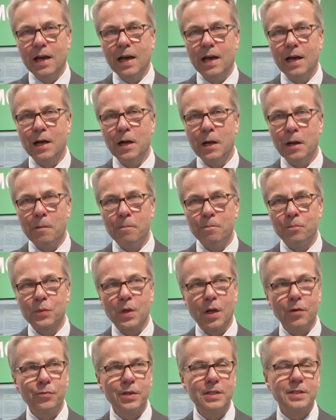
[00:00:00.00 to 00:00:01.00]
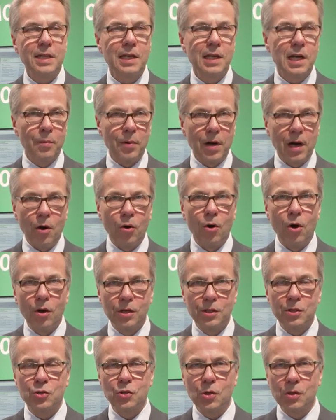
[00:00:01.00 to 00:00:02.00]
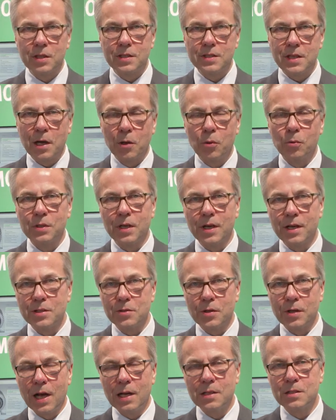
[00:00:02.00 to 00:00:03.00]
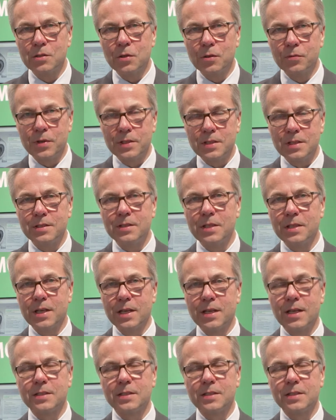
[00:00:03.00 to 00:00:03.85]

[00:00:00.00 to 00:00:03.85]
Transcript: Ähm, wir sehen aber auch heute schon eine sehr gute Resonanz und wir sind sicher,